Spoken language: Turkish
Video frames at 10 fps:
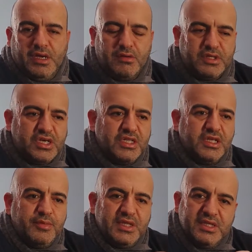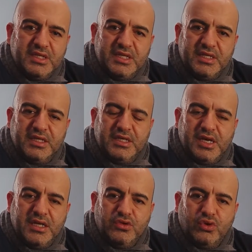Evet yakalayabildikleri
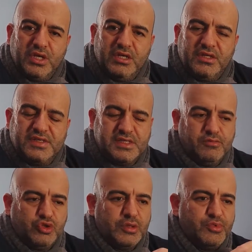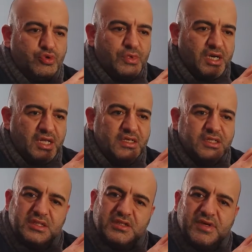en kolay kısım burada büyük bir hayal
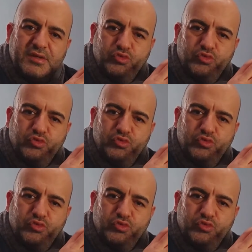kırıklığı var.